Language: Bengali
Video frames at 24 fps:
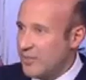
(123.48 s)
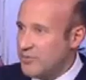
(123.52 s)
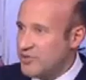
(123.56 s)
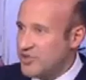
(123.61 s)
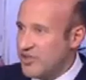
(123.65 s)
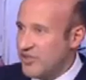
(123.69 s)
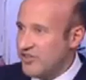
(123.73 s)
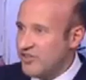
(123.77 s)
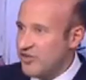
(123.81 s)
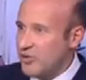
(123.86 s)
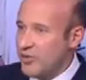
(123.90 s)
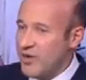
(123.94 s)

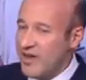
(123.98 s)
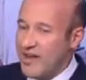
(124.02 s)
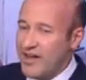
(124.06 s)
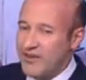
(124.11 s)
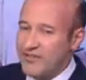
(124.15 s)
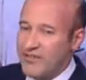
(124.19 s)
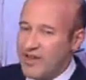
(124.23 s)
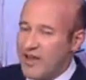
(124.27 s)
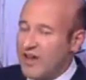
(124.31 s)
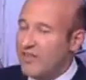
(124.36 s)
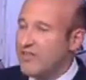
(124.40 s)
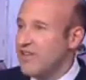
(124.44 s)
প্রিন্স
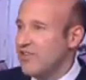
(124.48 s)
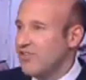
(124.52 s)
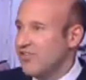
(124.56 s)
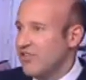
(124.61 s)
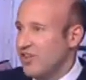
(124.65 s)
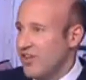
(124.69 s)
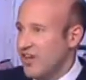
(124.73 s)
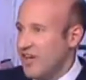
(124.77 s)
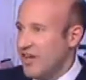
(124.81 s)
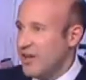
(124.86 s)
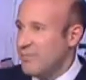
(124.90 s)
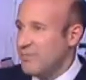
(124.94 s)
সালমান
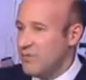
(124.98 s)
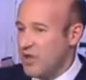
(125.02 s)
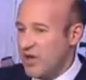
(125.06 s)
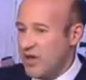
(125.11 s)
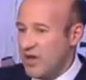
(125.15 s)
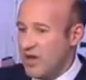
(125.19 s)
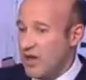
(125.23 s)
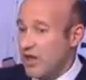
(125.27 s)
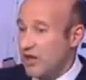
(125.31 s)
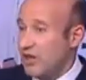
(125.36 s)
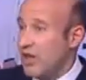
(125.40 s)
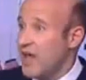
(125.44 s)

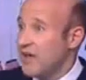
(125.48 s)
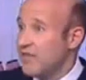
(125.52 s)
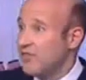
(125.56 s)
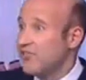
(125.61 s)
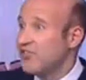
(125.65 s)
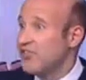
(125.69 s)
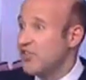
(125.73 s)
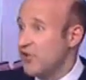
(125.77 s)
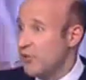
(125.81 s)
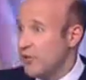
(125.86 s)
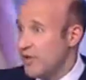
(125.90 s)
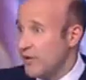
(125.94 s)
প্রথম
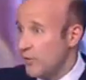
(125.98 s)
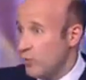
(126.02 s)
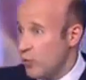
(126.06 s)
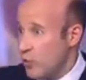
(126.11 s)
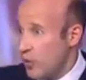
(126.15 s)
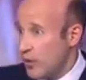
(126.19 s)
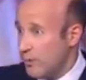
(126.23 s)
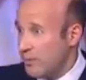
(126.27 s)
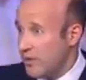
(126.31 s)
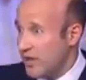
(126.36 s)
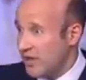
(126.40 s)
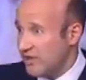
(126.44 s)

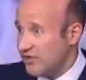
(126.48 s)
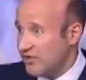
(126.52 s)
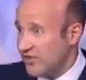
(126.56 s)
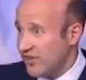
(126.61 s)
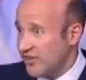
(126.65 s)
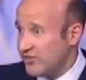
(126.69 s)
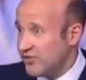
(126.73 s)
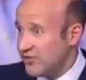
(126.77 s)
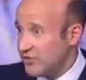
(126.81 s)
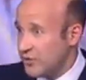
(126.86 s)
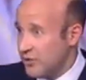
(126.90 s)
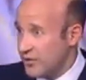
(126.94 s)
সাউদি
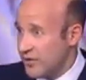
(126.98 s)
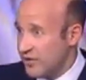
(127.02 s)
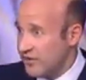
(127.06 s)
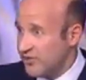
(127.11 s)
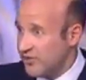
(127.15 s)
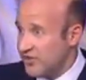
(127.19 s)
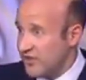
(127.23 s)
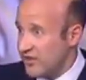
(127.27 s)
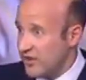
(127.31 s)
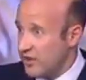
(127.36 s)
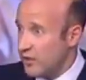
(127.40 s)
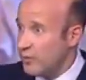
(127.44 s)
রাজা যিনি
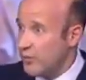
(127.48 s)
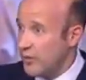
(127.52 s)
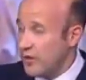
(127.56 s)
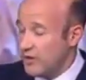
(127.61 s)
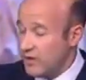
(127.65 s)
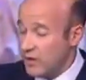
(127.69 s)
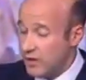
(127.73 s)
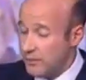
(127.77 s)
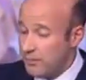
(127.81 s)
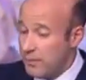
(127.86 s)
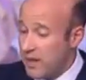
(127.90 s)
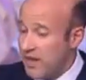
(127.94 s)

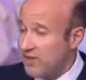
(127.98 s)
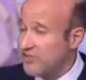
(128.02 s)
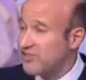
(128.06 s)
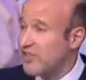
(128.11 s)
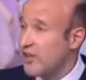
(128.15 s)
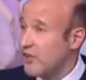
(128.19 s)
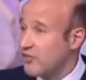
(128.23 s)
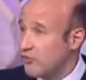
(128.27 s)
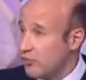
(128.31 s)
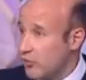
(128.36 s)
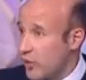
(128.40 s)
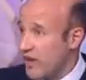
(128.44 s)
রাশিয়া
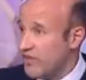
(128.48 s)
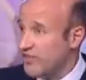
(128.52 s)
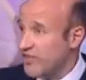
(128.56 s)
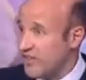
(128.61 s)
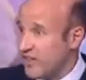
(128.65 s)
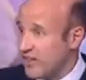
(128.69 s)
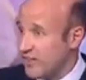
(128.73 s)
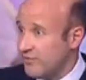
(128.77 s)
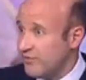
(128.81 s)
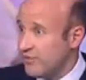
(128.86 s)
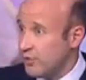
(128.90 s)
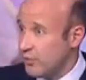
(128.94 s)
গিয়েছিলেন
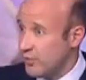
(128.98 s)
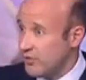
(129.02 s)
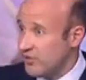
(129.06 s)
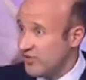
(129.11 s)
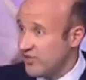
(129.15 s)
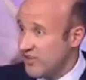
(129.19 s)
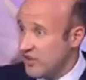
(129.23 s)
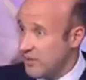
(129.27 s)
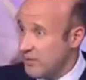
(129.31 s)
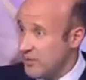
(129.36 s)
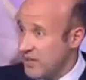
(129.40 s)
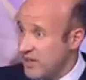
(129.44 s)
গত
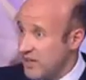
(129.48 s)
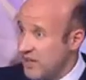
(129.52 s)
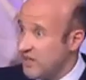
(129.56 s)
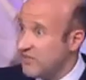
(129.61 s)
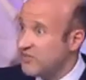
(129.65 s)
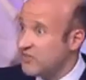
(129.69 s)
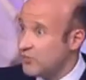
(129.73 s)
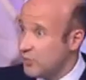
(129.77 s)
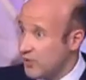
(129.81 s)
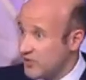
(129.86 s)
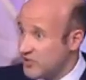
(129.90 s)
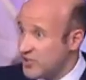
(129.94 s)
অক্টোবর মাসে
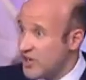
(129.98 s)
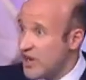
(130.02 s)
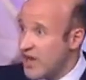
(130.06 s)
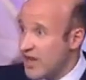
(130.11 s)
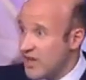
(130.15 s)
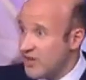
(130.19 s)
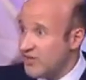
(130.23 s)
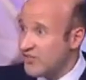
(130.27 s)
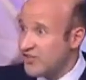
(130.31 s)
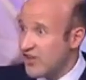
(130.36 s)
এবং তাদের কাছ